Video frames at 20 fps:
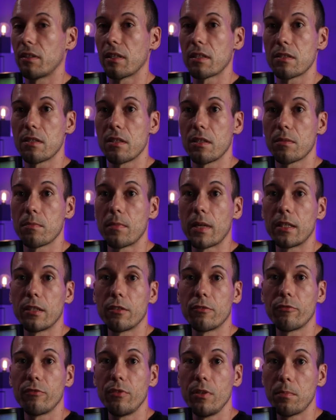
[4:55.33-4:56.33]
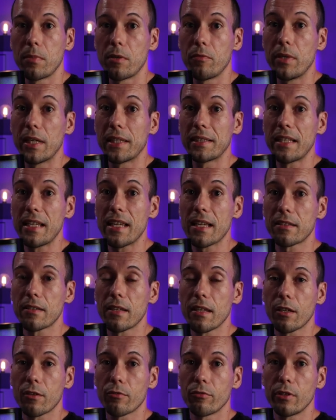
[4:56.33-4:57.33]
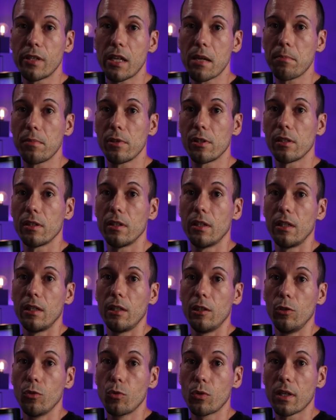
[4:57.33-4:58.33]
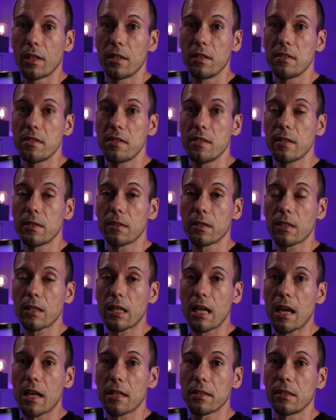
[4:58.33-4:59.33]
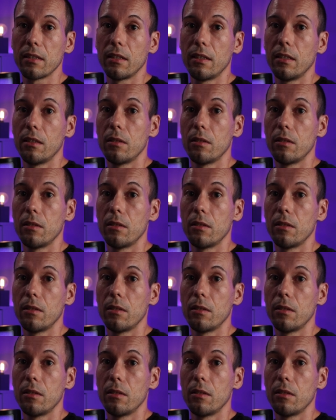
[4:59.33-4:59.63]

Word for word: dass ich meinen Flipper wie ein AirTag von Apple lokalisieren kann.